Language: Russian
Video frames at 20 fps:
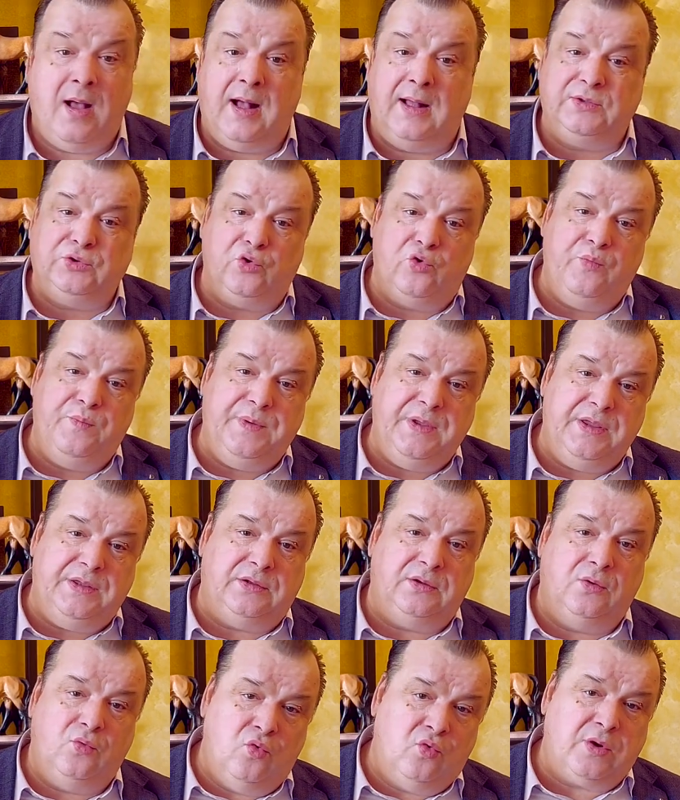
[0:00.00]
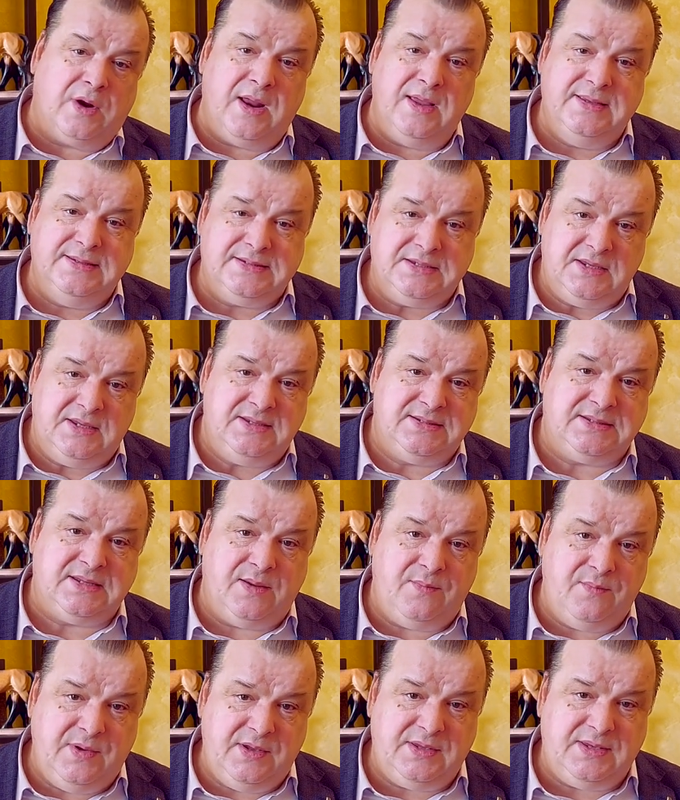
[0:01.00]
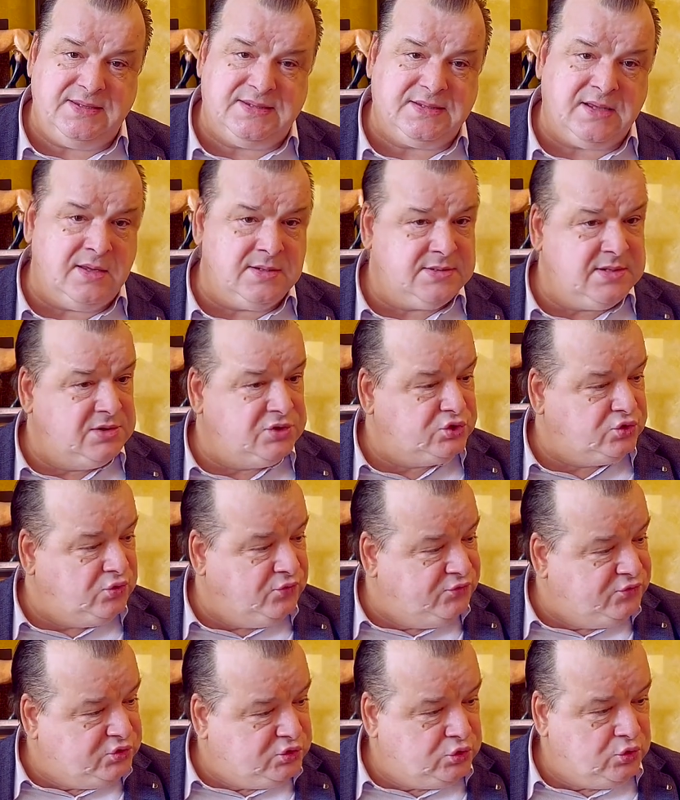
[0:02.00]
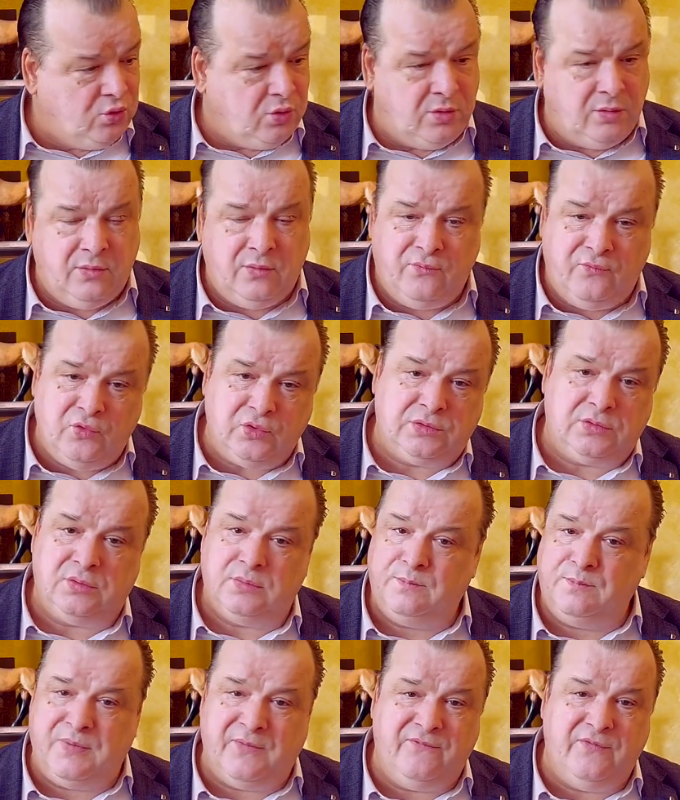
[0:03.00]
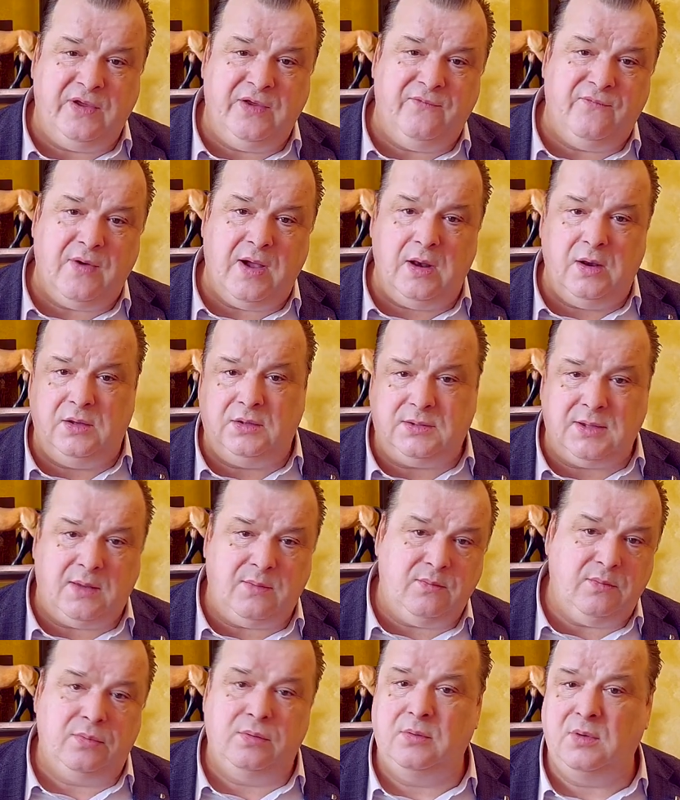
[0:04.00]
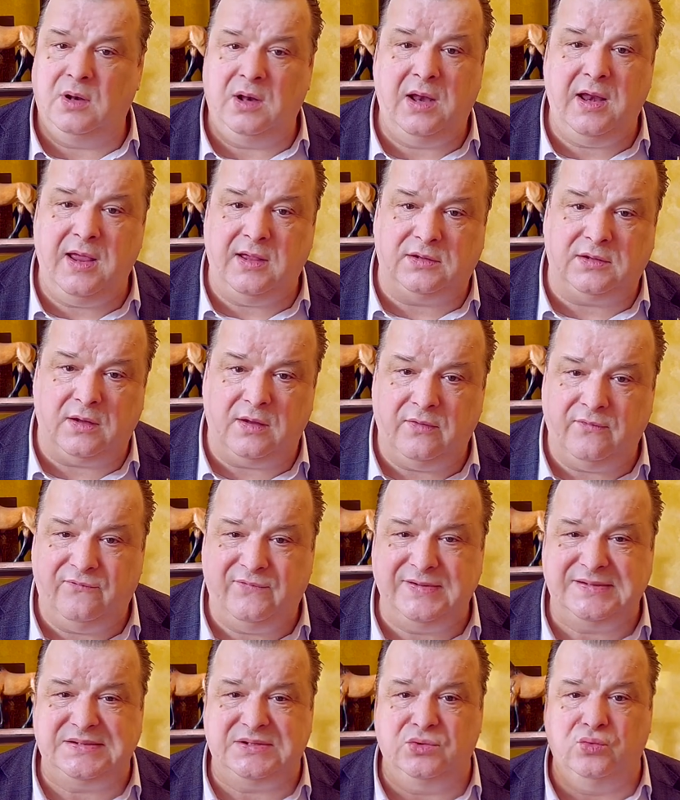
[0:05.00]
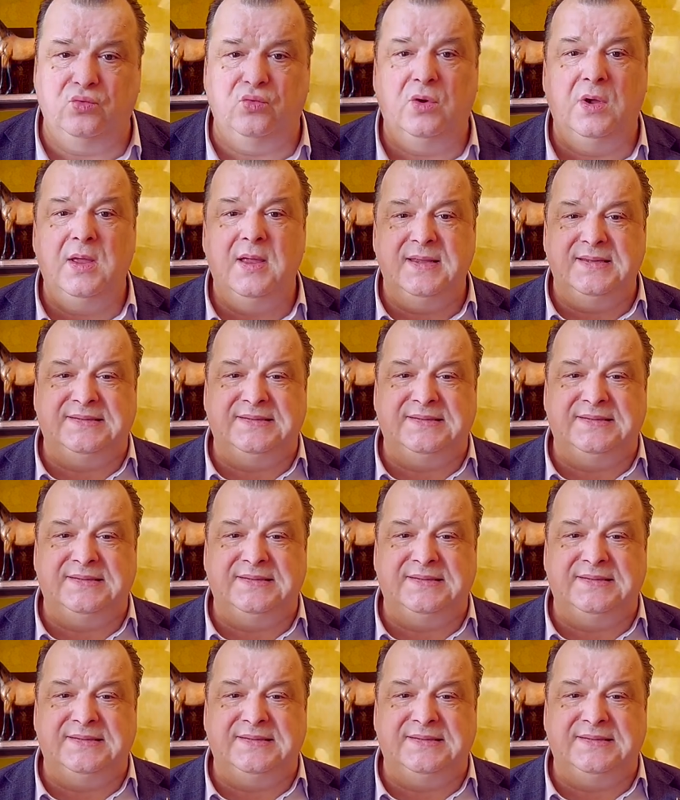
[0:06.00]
отрубить украинские события и сказать, что все, вот повоевали там лето, весну,